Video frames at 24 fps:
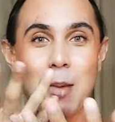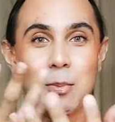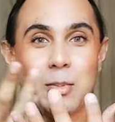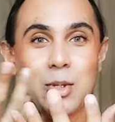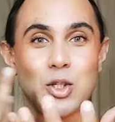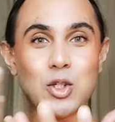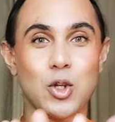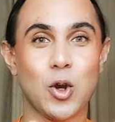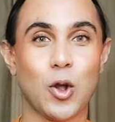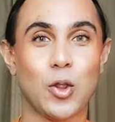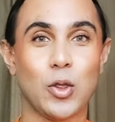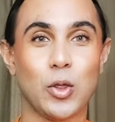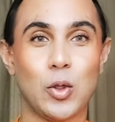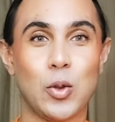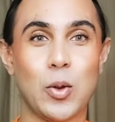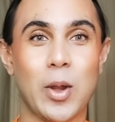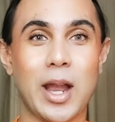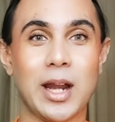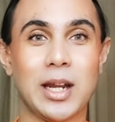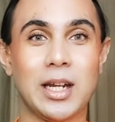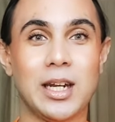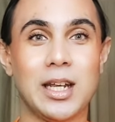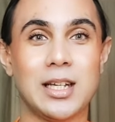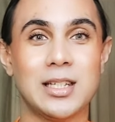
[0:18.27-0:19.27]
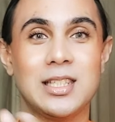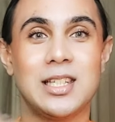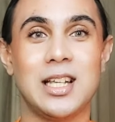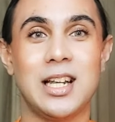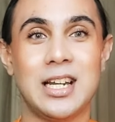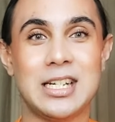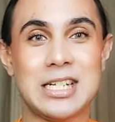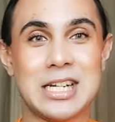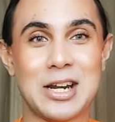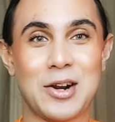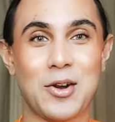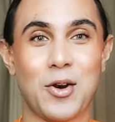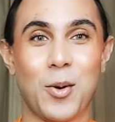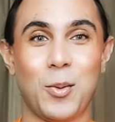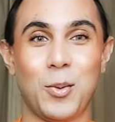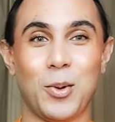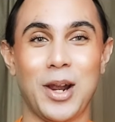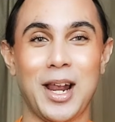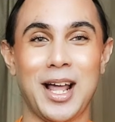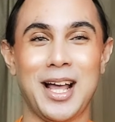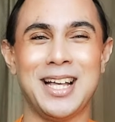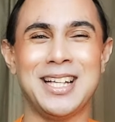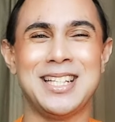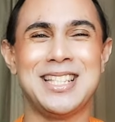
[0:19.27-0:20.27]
আমি সদ্য একটা সিলেটের কমলা